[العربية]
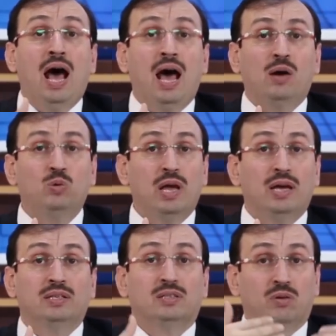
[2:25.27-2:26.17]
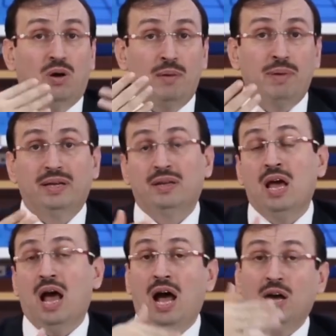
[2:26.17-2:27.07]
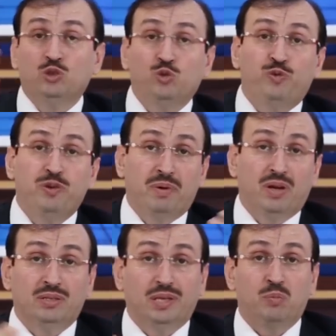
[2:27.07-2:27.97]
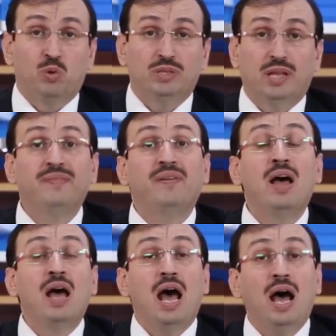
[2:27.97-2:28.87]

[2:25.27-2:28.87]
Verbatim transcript: هؤلاء توأمين عاشوا في مناطق مختلفة